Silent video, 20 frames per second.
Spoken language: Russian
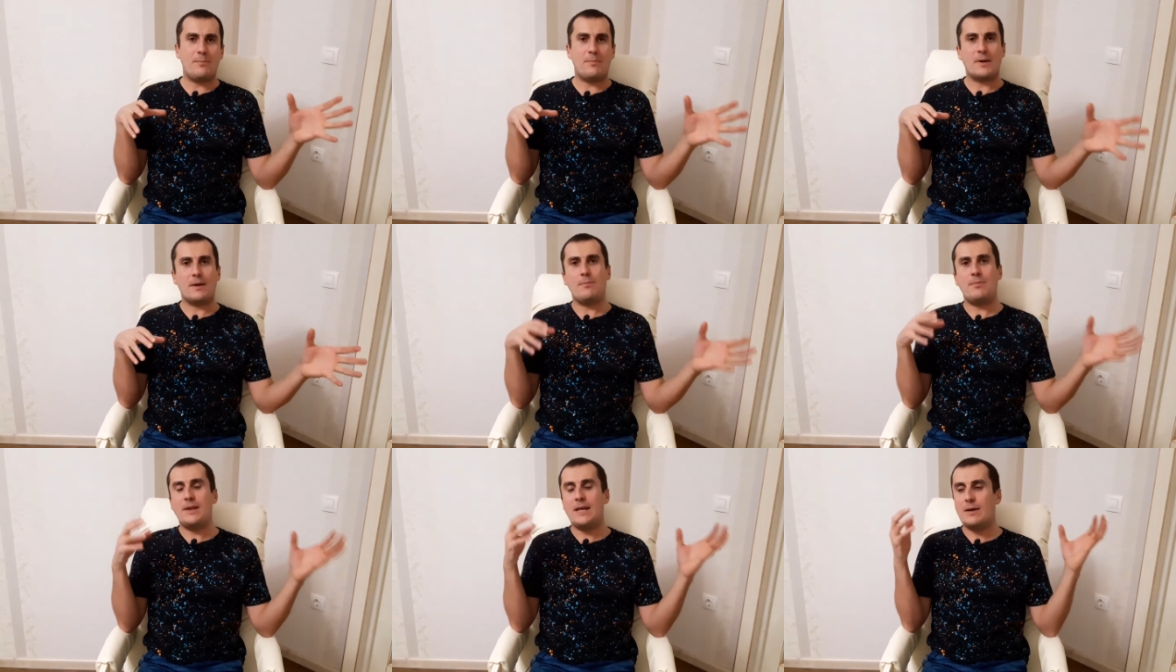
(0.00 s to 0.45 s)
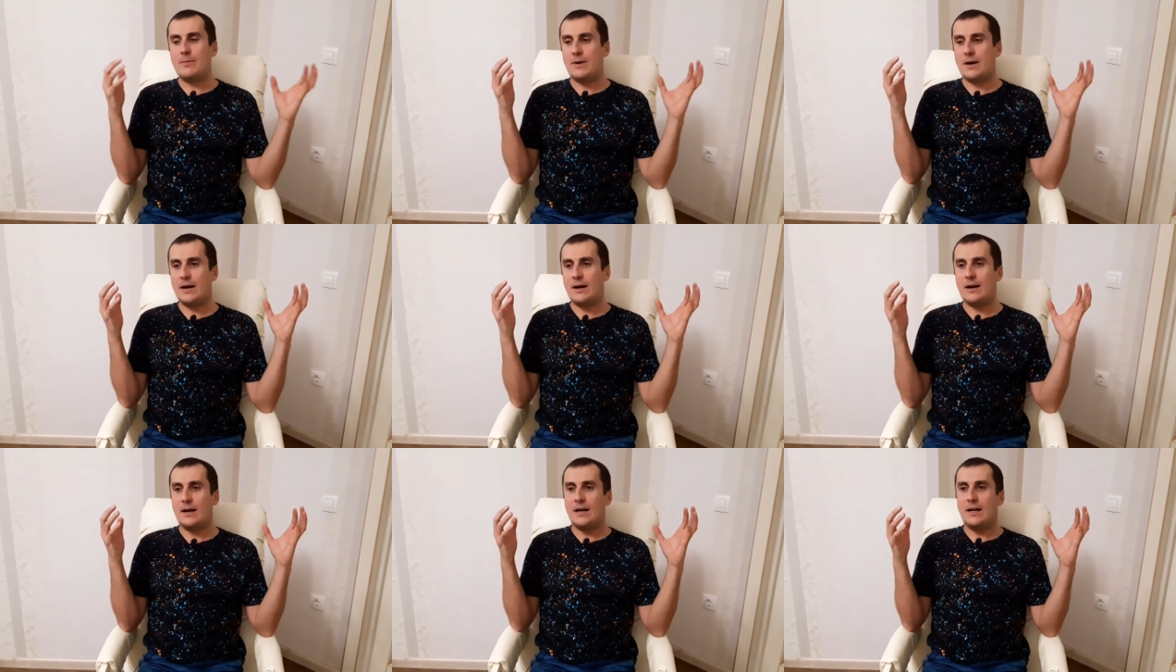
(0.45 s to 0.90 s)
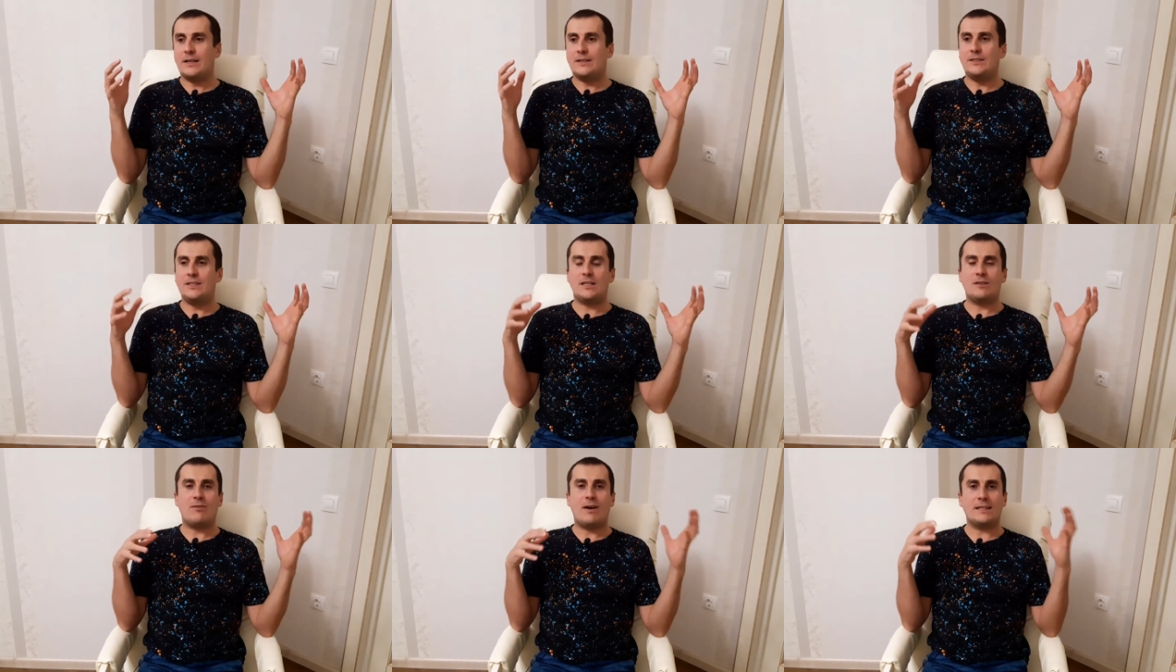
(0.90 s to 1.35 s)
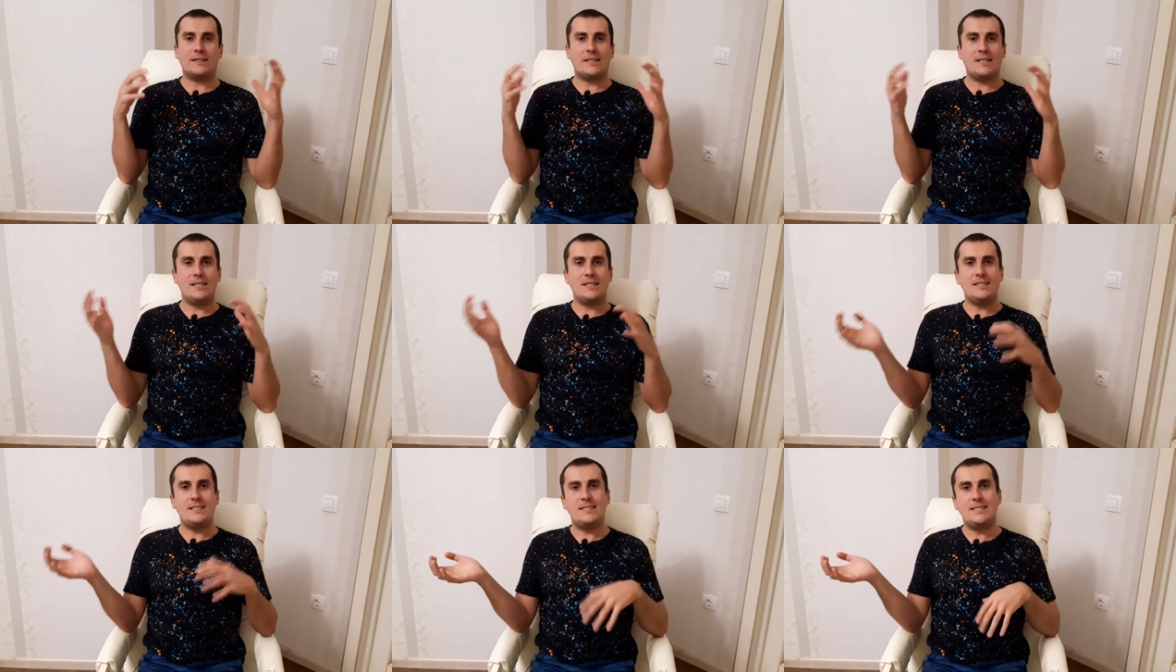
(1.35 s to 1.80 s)
проблема
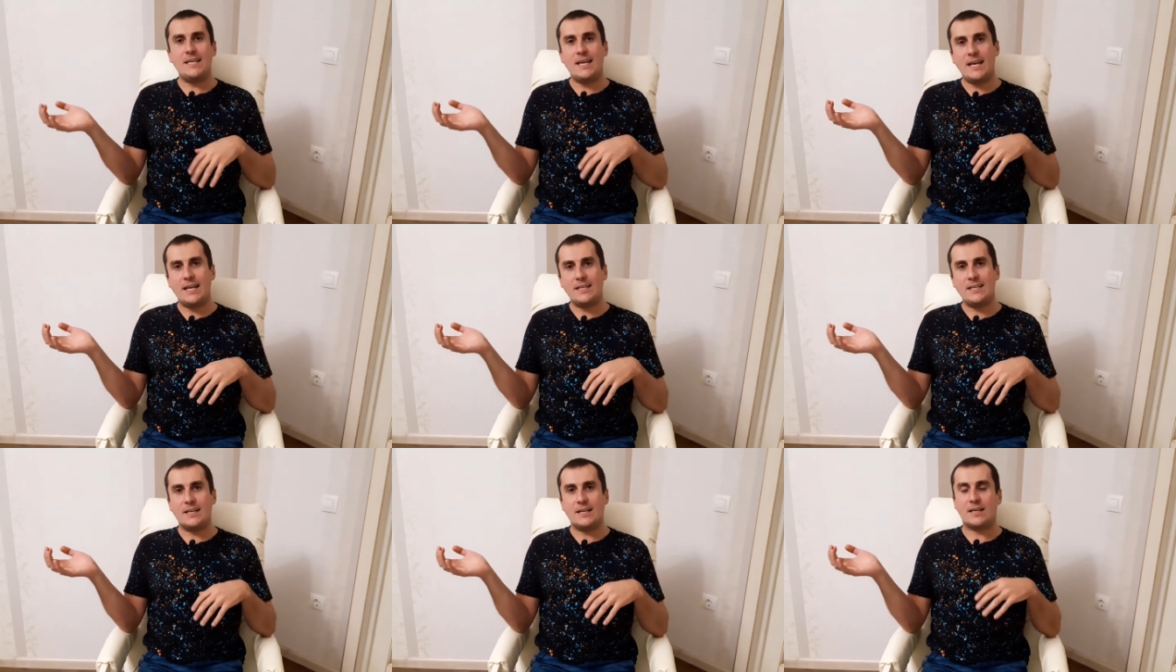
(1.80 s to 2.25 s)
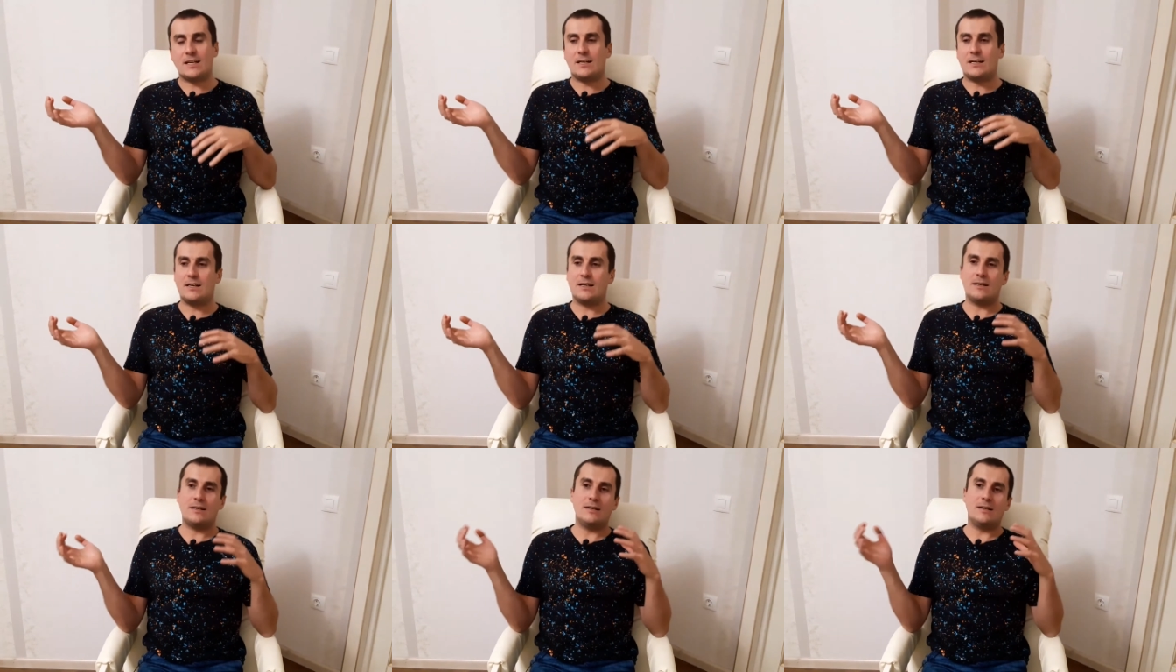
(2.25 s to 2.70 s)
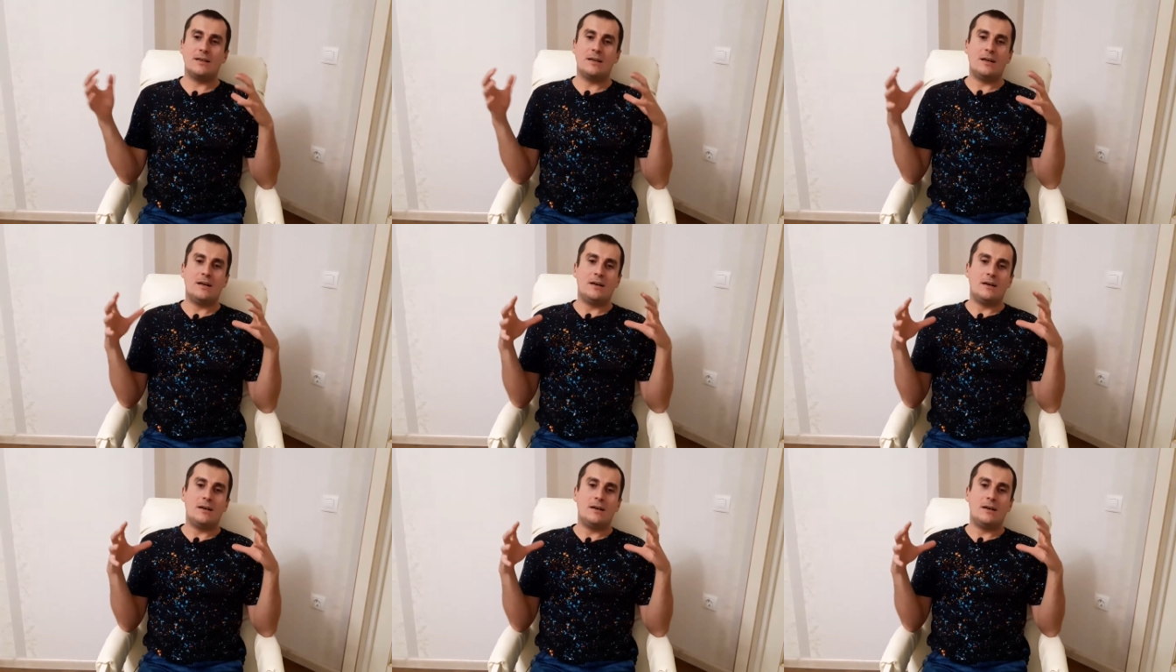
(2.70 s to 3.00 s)
нехватки денег э, –